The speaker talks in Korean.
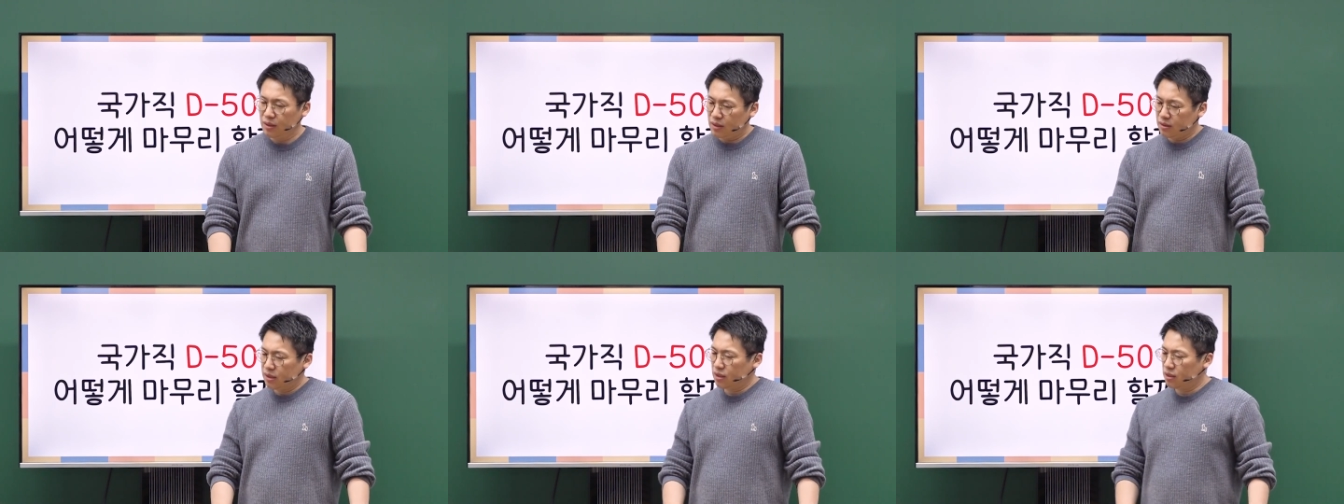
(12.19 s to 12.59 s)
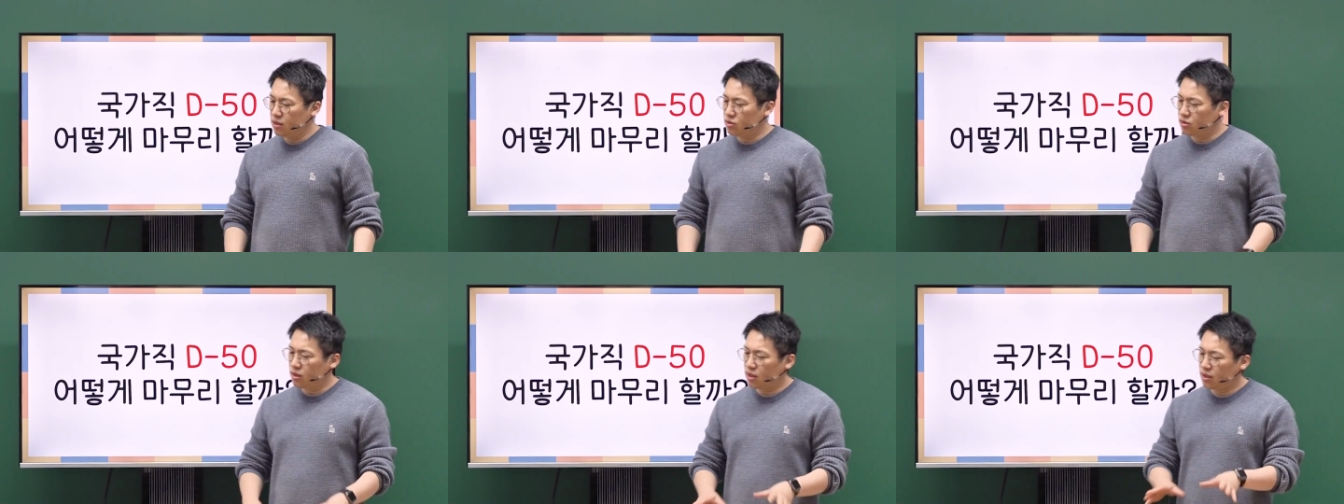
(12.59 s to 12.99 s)
제가
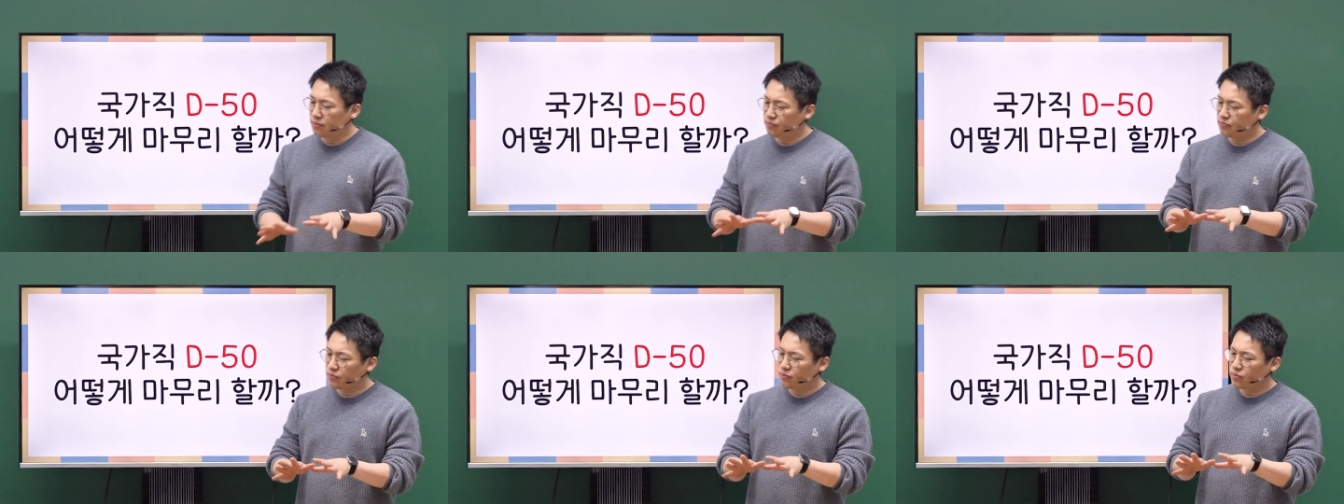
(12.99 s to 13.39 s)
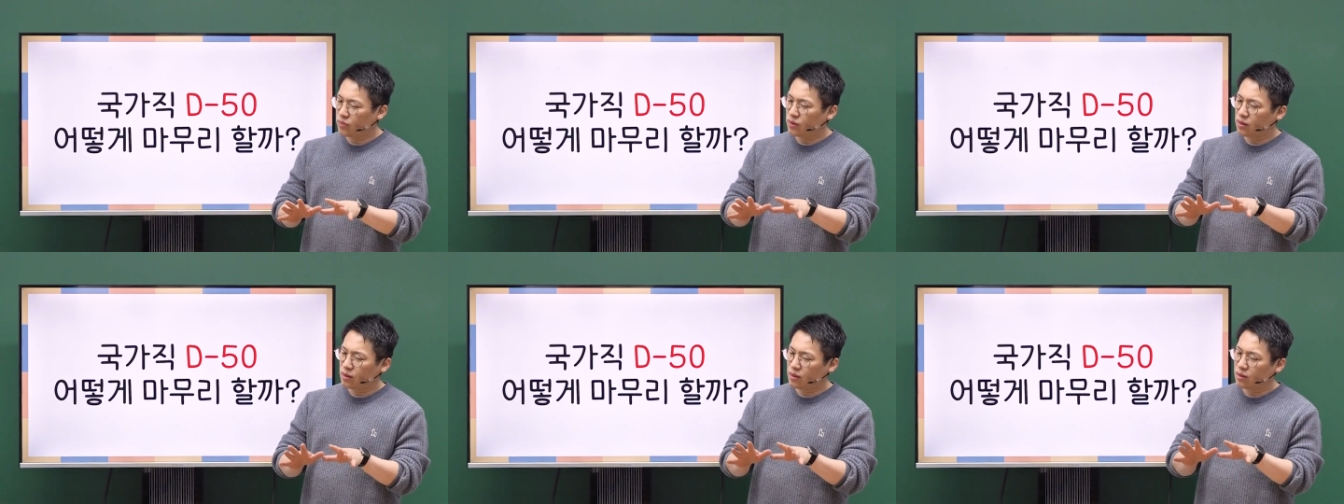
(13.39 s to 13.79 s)
예전에
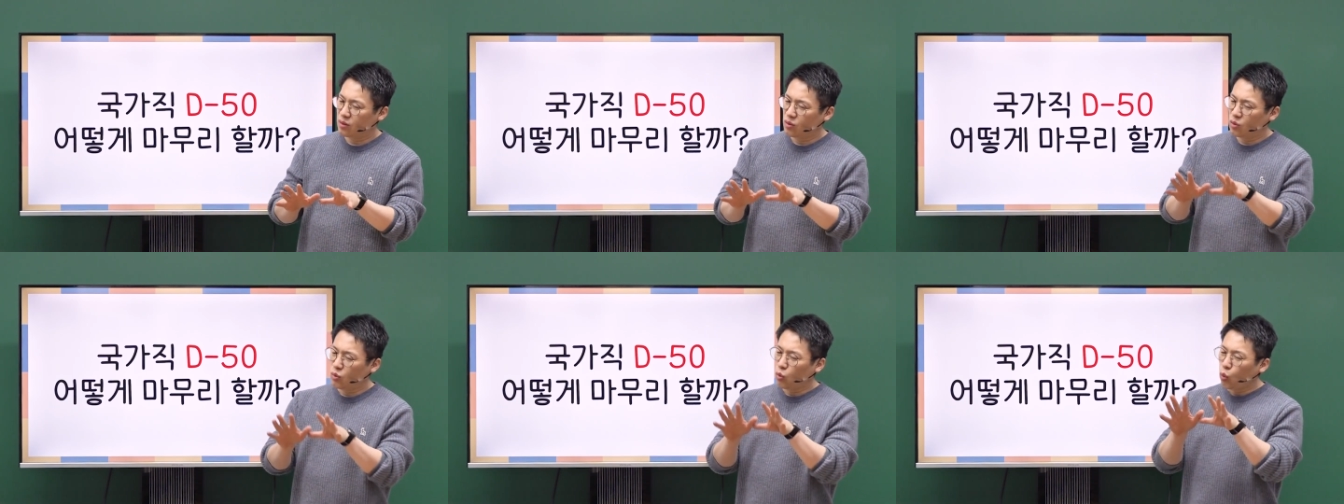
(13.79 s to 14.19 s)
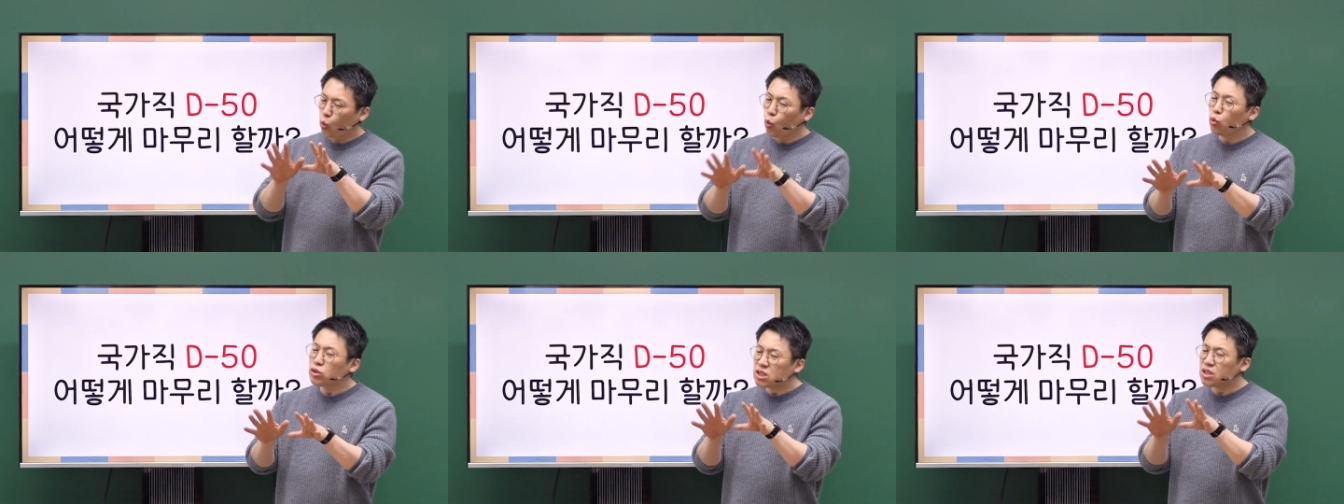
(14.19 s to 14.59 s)

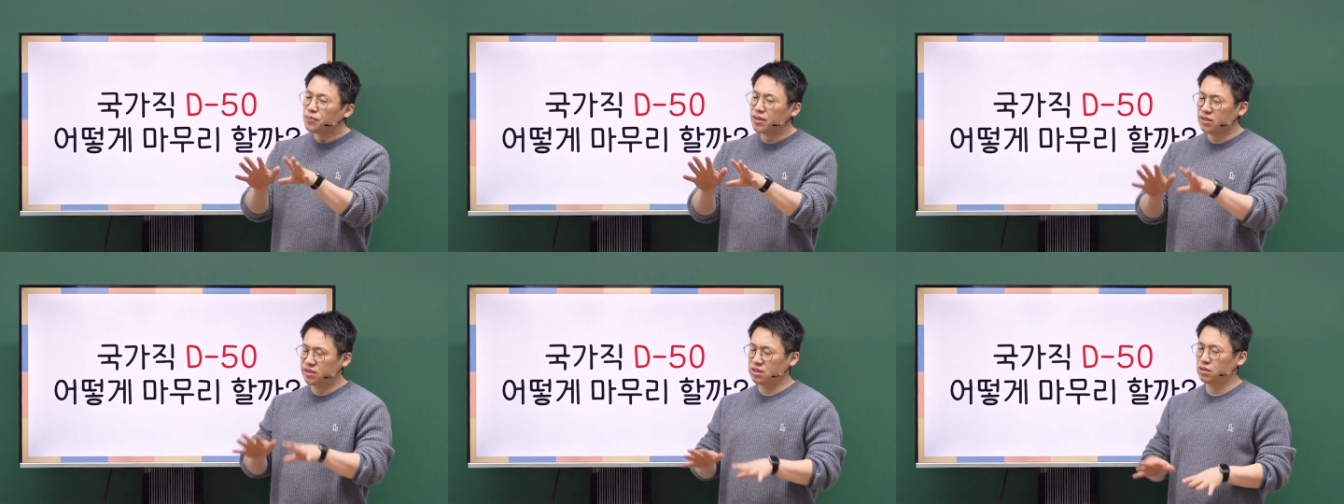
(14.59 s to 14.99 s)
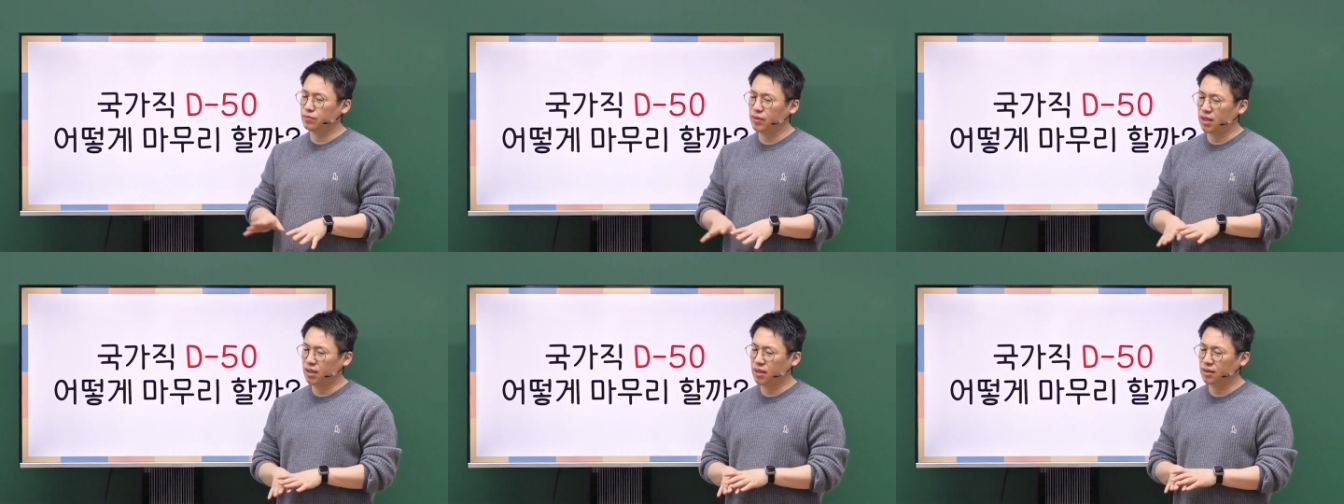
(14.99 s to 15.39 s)

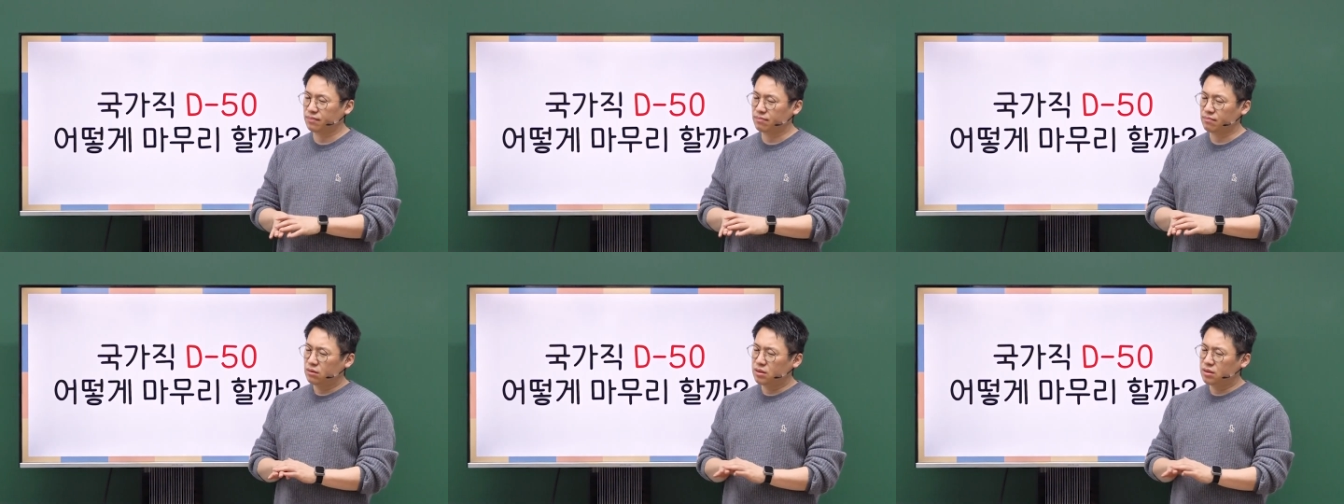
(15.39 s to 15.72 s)
50일쯤에